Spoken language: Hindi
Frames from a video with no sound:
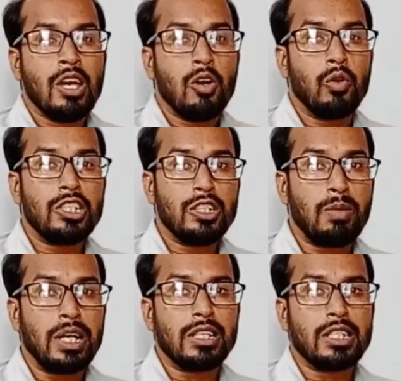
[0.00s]
ओवरसीज़
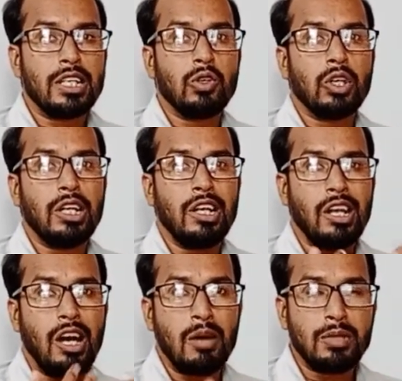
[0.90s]
पाकिस्तानियों का
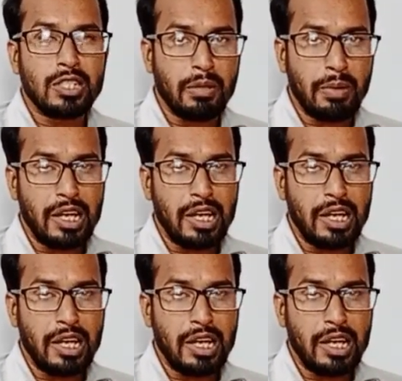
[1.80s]
नाम इस्तेमाल